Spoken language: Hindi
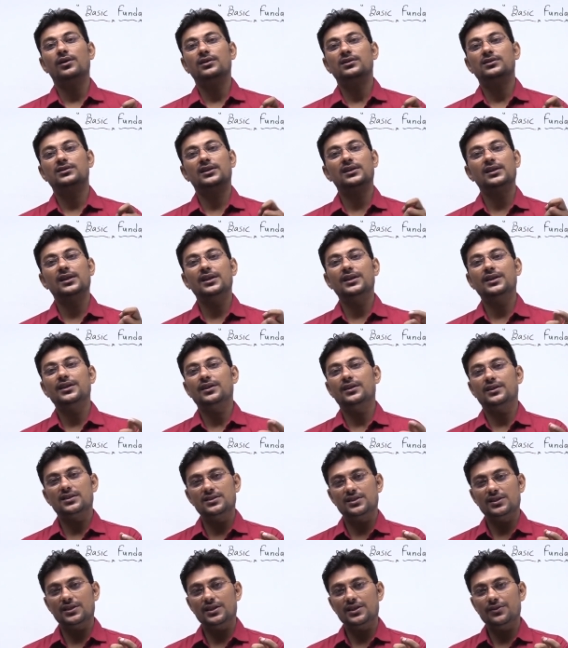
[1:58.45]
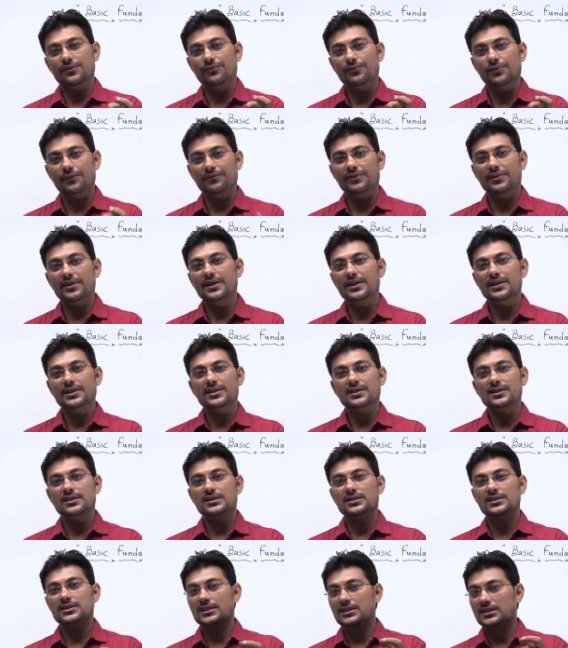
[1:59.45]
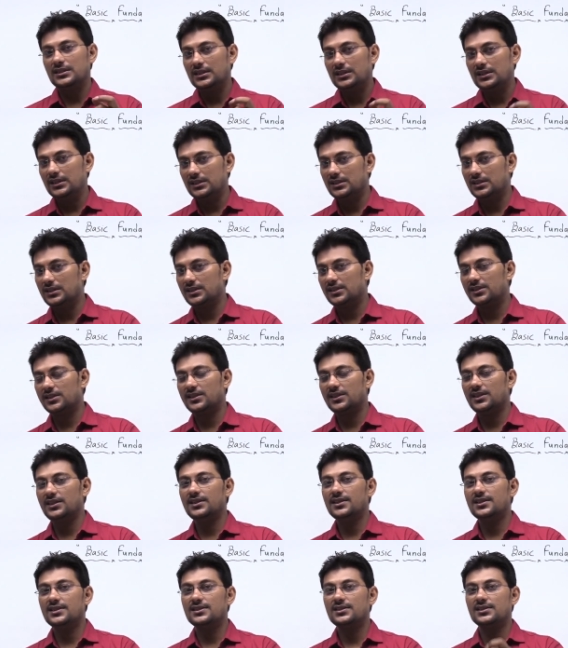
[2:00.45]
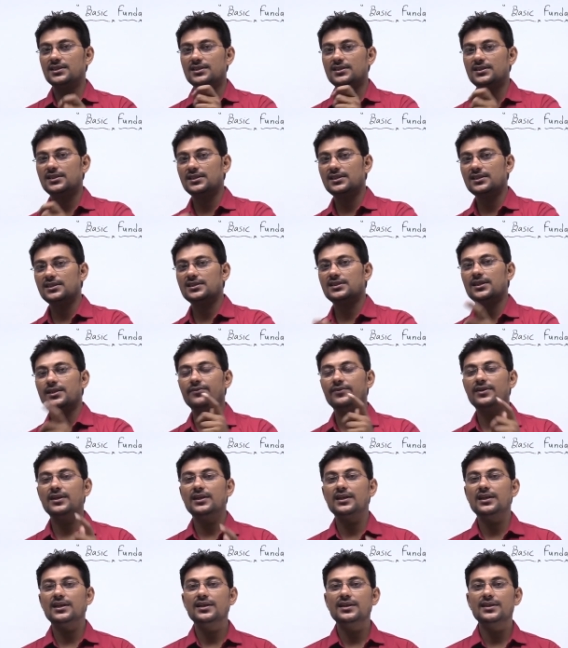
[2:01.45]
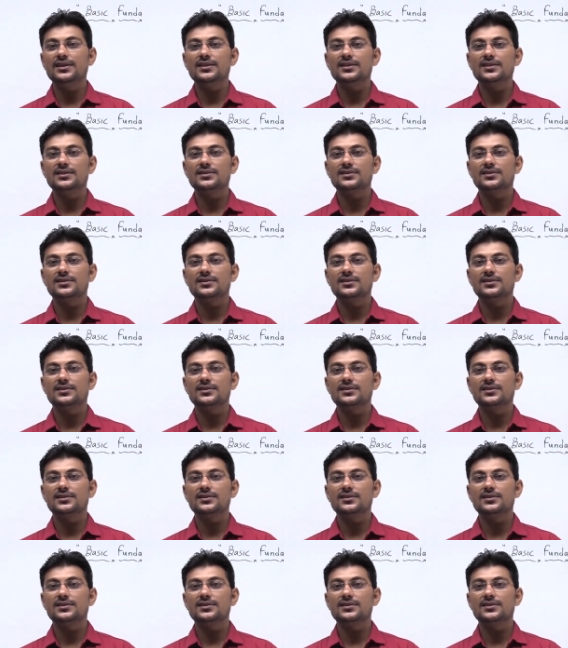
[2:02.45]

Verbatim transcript: जनरली किसी की 15 इयर्स किसी की 16 इयर्स किसी की 17 इयर्स